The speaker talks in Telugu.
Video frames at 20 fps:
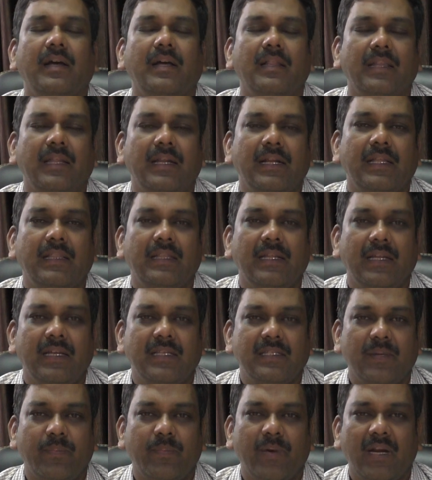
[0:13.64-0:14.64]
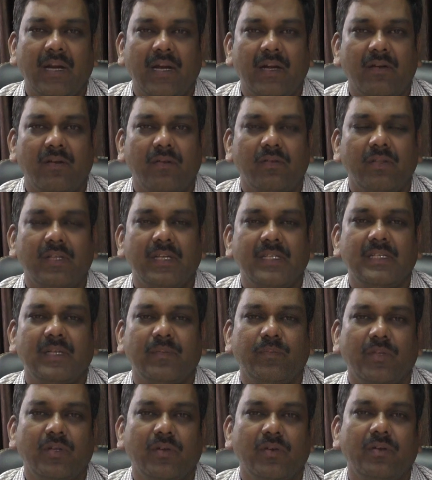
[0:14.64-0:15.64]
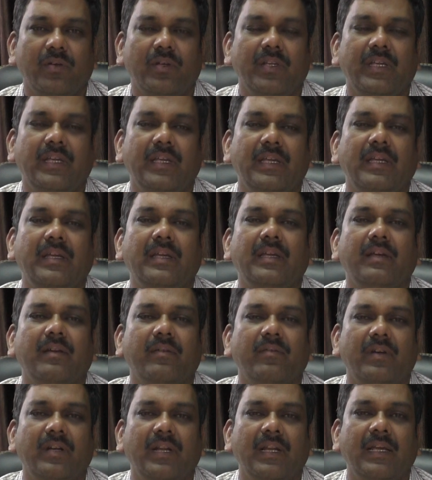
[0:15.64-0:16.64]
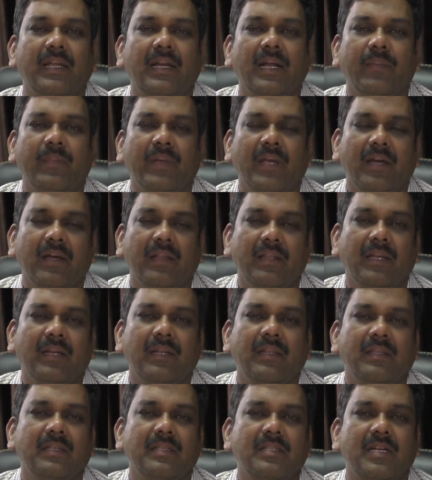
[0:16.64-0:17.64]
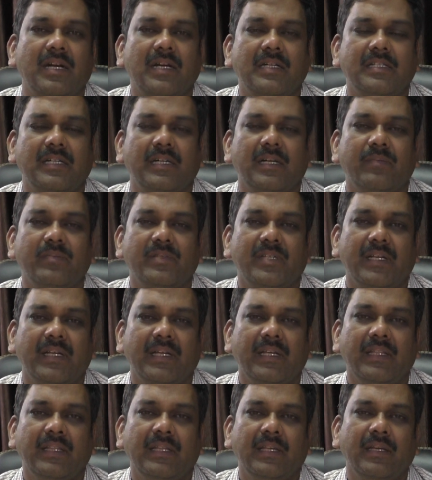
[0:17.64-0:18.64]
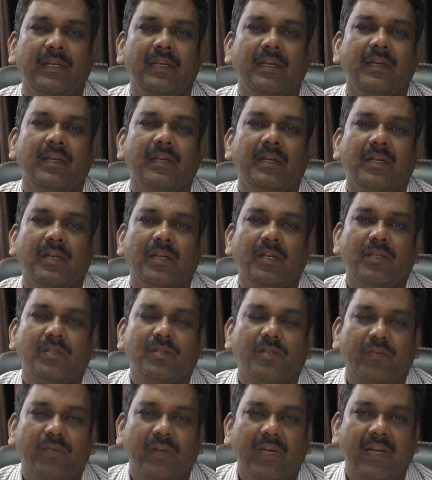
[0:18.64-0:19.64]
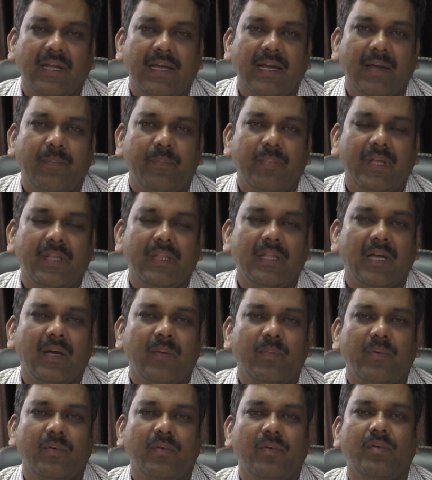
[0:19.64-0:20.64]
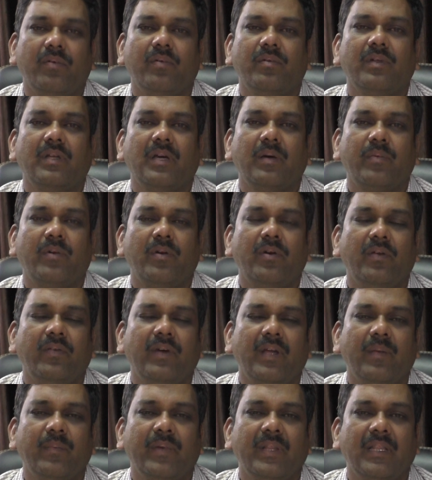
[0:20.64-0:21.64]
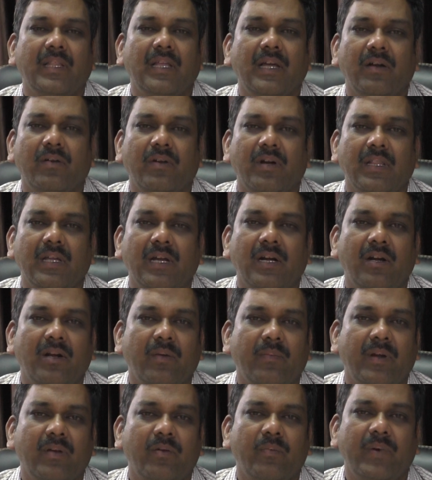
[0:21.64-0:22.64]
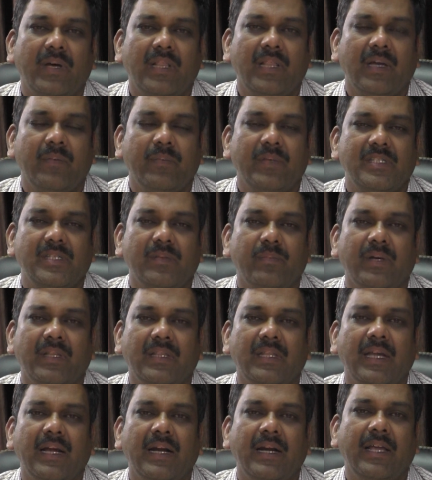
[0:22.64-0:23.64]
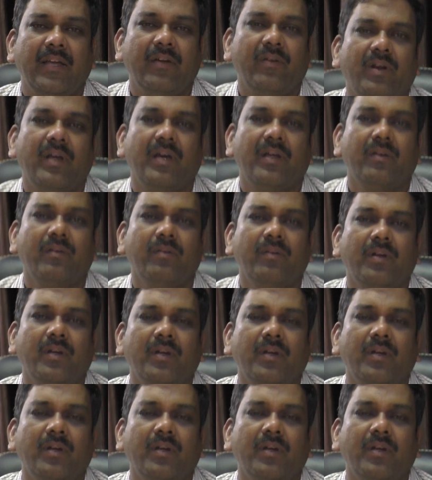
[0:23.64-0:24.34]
అందరికీ తెలియచెప్పాలనేటువంటి ఉద్దేశంతో ఈ టెలిగ్రామ్ యాజ్ని స్టార్ట్ చేయడం జరిగింది సో వీఆర్ హ్యాపీ దాపు దాపు రెండు వేల మంది దాకా కూడా దాంట్లో మన ఉపాధి హామీ సిబ్బంది యాడ్ అయి ఉన్నారు